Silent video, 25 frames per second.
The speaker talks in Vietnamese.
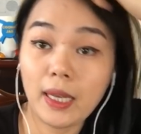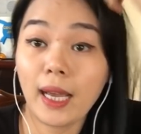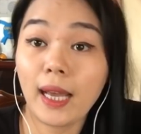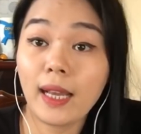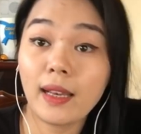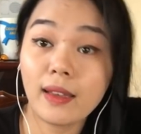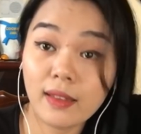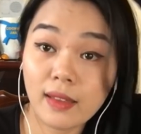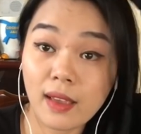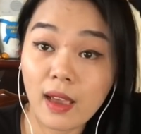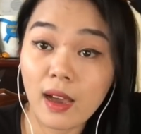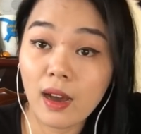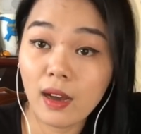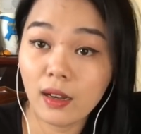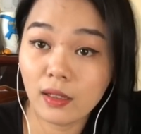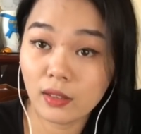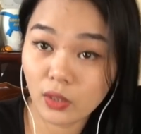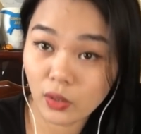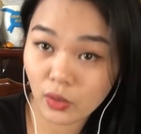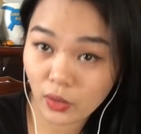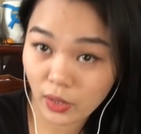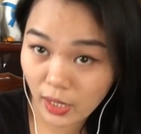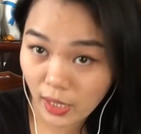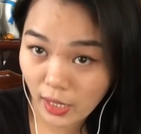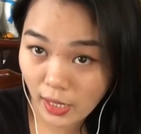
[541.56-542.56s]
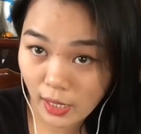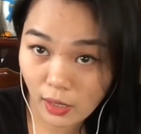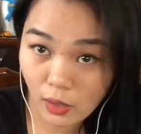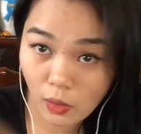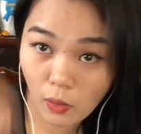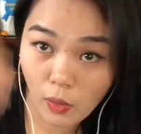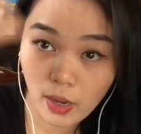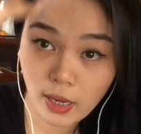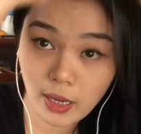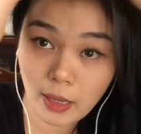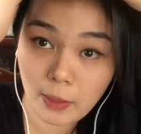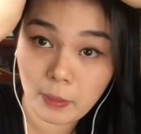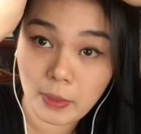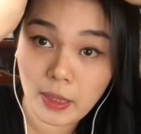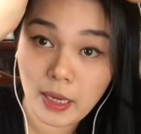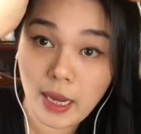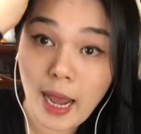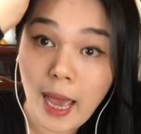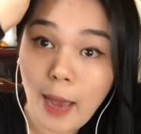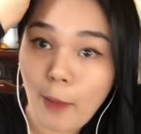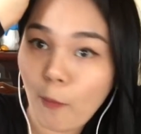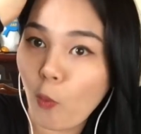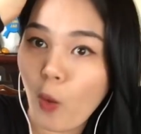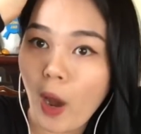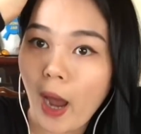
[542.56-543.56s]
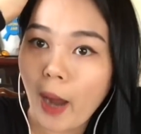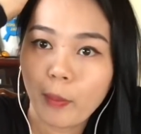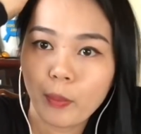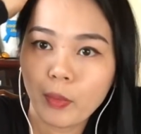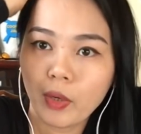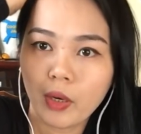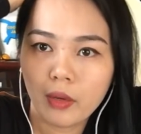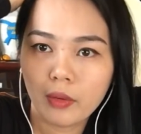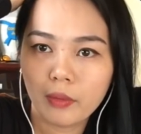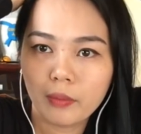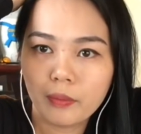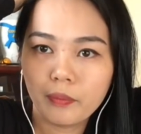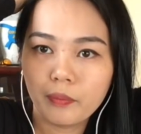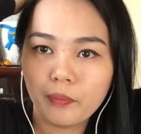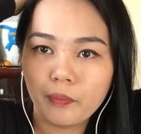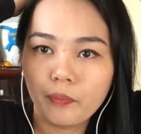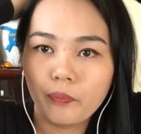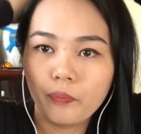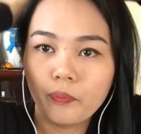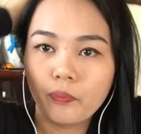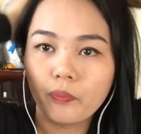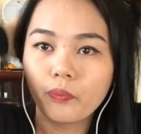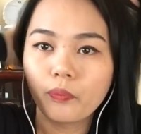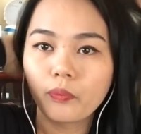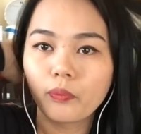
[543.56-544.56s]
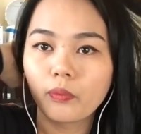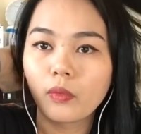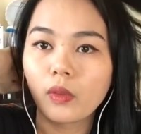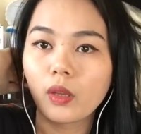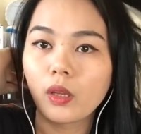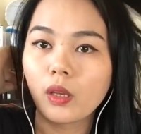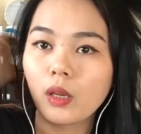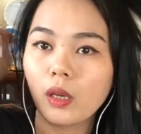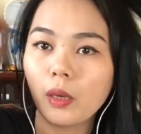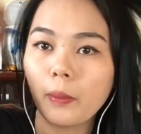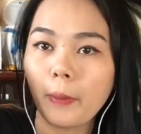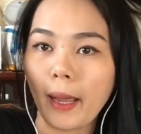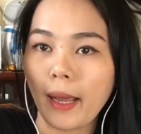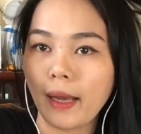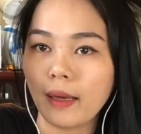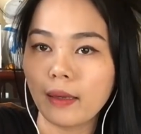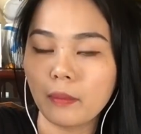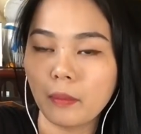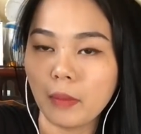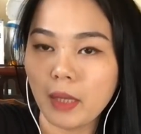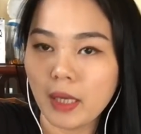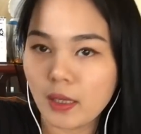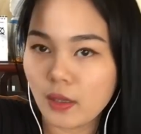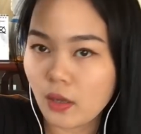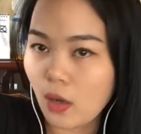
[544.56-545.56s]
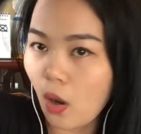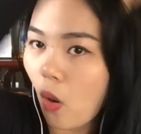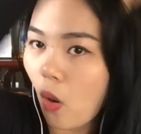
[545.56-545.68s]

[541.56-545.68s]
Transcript: khách giật thôi ha, hoặc là mình làm hoài cũng được. Các bạn biết